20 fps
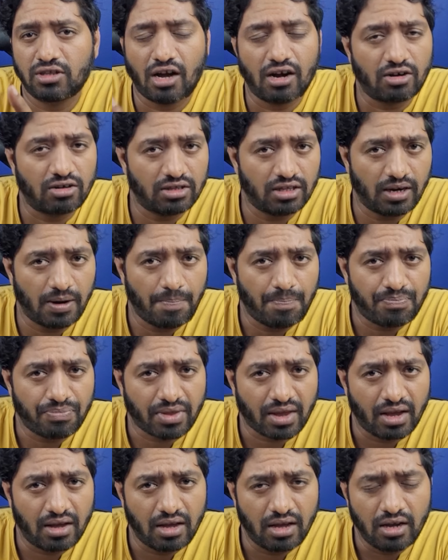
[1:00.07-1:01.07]
தாக்குதல்
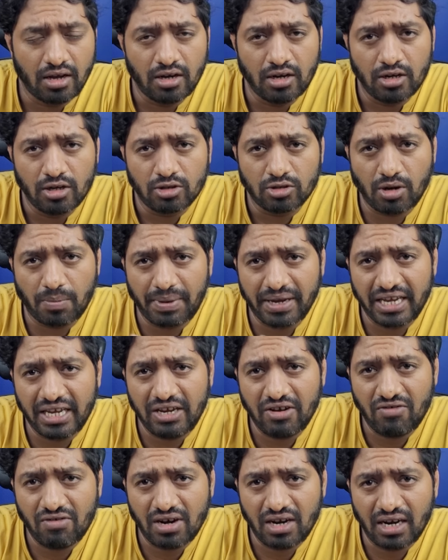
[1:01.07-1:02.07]
ஸோ இப்போ
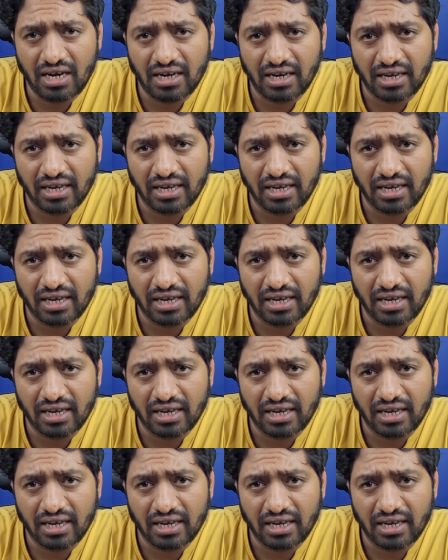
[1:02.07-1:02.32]
இவங்க